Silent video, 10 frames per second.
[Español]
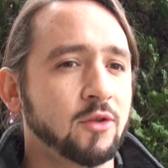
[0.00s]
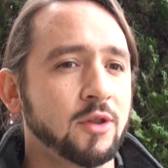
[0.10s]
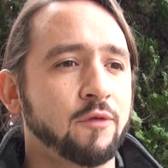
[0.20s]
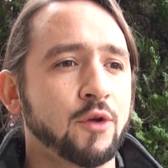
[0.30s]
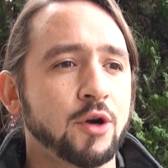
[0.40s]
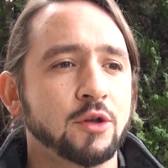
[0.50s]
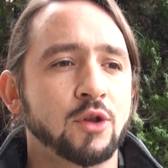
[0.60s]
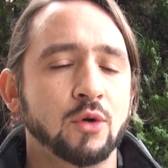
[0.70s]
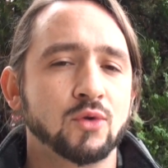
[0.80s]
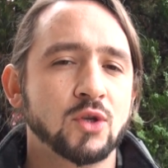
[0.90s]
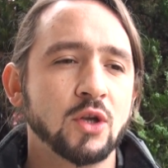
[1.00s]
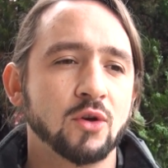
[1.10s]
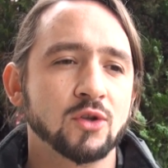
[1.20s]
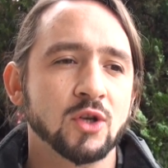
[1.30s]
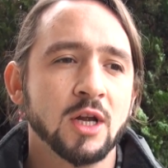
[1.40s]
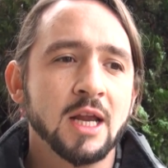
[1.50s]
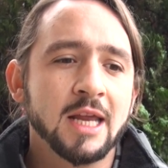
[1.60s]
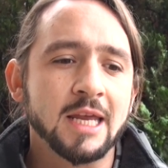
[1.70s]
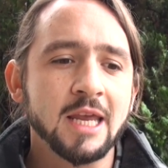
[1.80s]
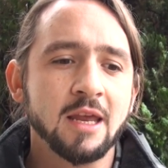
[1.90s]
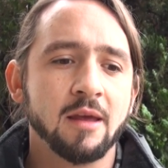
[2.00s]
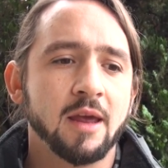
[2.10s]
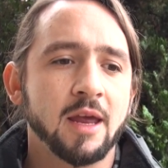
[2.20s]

donde fueron introducidos y